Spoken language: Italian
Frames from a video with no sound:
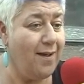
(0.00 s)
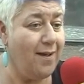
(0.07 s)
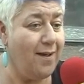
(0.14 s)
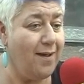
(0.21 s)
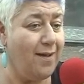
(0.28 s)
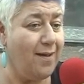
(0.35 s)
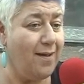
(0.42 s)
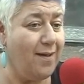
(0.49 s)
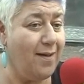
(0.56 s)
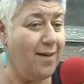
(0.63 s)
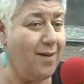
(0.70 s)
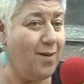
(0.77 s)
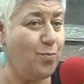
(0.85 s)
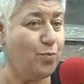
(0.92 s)

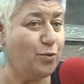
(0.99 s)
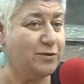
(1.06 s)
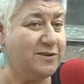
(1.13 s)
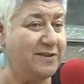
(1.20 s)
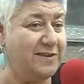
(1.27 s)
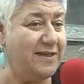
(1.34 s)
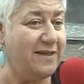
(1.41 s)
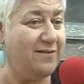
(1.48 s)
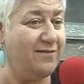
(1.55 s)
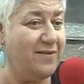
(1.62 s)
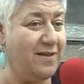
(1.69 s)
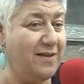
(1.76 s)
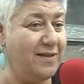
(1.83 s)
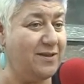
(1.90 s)
eh,
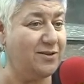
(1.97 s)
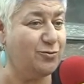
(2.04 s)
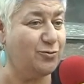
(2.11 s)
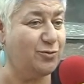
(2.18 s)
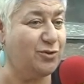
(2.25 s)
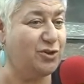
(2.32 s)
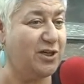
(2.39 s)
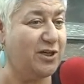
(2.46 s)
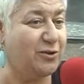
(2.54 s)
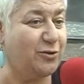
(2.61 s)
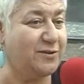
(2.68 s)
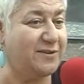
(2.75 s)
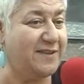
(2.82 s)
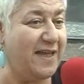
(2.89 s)
positivi in un
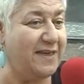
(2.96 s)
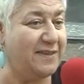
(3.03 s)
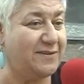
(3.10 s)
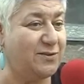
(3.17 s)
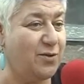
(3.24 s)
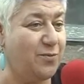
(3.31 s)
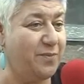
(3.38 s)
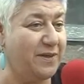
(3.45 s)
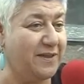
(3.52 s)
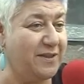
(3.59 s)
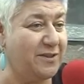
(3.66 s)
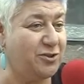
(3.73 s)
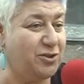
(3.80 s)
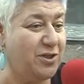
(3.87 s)
certo senso
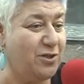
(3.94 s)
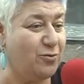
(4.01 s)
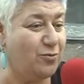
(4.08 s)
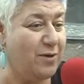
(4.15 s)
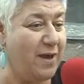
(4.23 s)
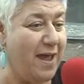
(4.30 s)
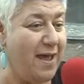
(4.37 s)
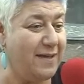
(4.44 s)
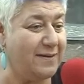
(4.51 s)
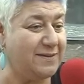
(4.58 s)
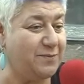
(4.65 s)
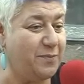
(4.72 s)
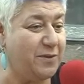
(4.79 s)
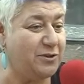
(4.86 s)
perché c'è una
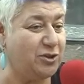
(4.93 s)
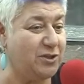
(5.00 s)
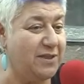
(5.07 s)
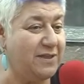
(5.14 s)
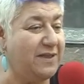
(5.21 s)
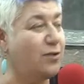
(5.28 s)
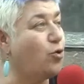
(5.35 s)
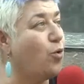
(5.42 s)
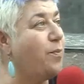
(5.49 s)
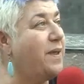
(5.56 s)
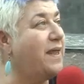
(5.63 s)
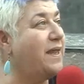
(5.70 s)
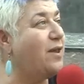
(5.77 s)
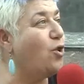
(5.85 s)
specie di
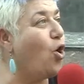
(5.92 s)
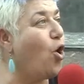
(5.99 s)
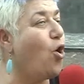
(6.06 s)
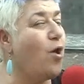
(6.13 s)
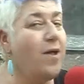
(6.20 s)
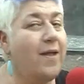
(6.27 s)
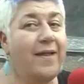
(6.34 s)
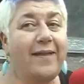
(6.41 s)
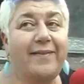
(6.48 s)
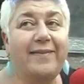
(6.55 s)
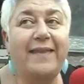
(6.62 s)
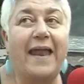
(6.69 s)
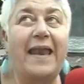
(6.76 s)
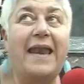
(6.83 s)
dominio
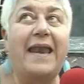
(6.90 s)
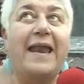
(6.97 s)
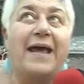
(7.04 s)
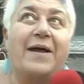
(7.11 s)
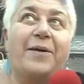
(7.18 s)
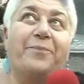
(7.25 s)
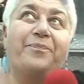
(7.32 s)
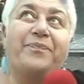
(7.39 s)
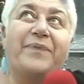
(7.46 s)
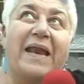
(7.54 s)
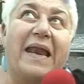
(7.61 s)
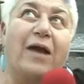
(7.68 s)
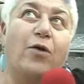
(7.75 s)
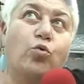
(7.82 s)
del, um,
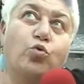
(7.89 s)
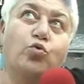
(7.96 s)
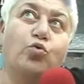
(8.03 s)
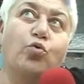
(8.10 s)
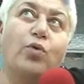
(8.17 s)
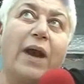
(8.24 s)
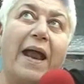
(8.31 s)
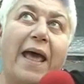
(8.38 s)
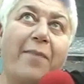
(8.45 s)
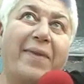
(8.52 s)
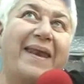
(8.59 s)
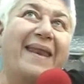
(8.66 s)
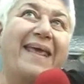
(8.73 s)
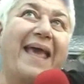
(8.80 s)
della cultura
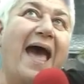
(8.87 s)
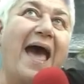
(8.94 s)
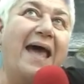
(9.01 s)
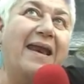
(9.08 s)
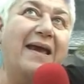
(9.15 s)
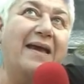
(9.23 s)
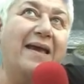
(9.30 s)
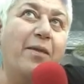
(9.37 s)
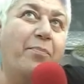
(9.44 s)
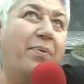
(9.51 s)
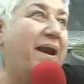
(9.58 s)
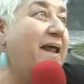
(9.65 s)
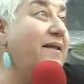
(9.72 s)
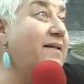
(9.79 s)
americana che
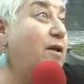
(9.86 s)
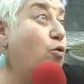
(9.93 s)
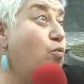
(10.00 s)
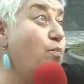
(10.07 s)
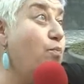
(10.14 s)
prende un